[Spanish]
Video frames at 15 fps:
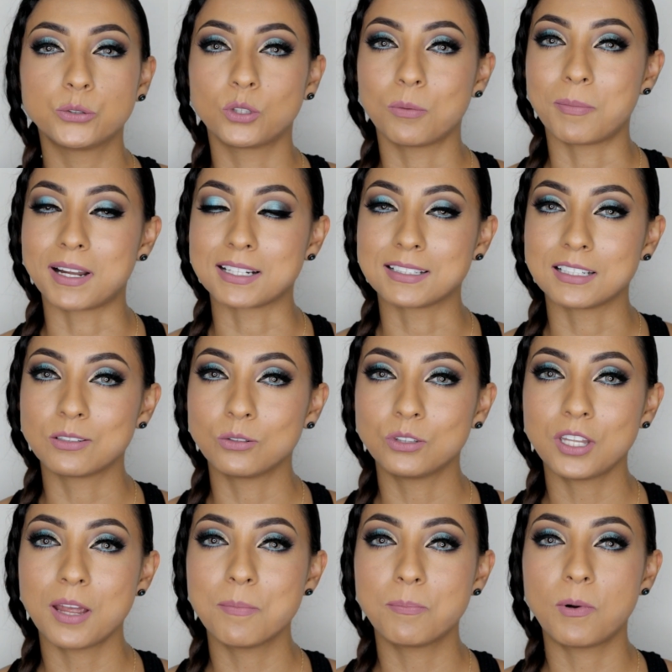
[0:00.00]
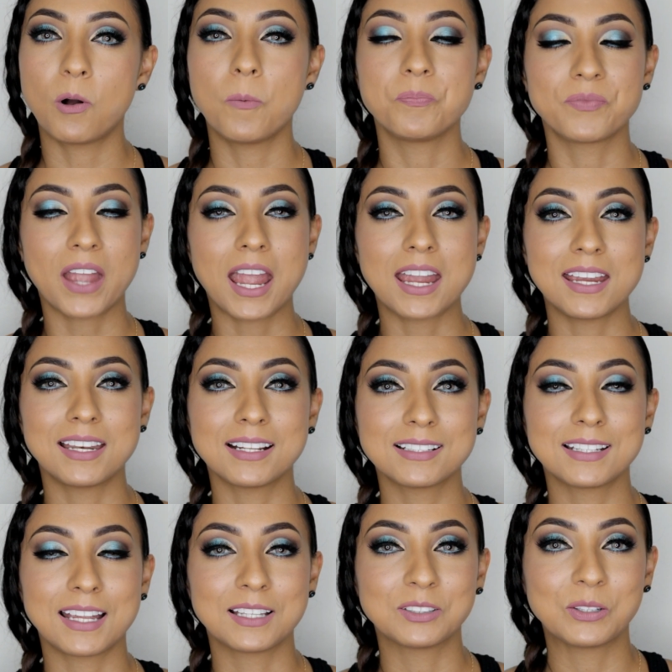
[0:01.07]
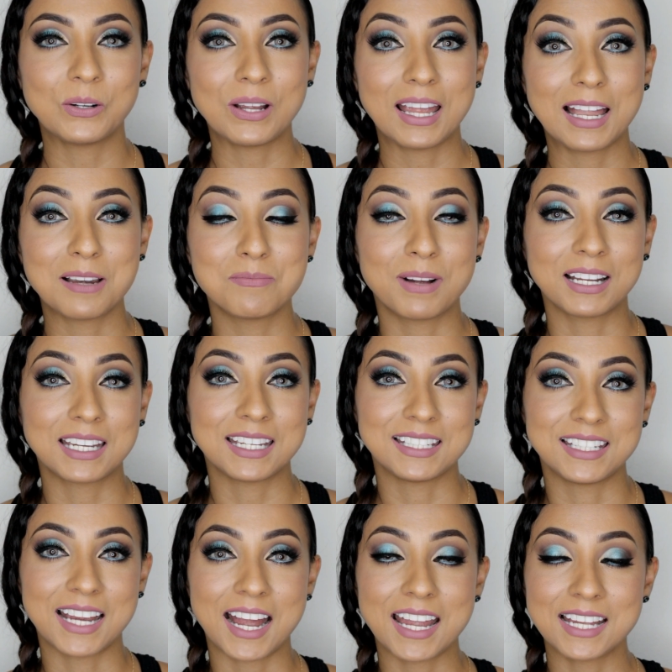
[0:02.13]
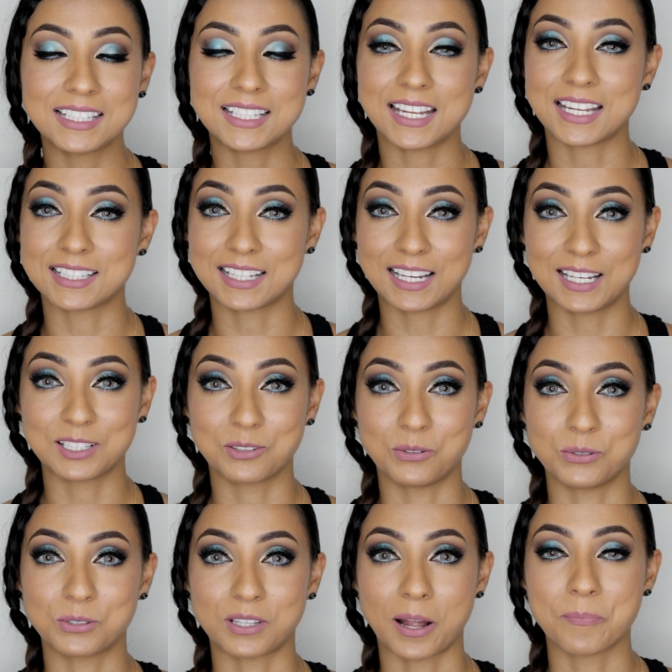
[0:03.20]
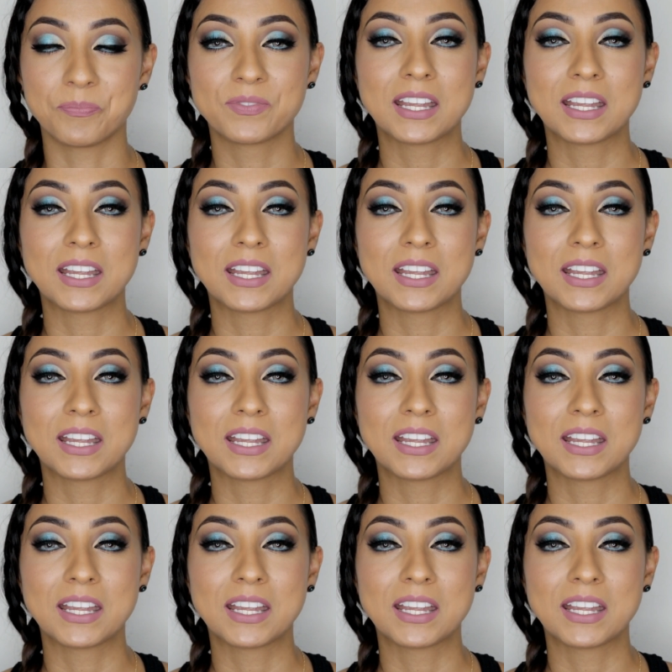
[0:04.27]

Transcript: tomarse su tiempo e ir haciendo el maquillaje si es que les gusta.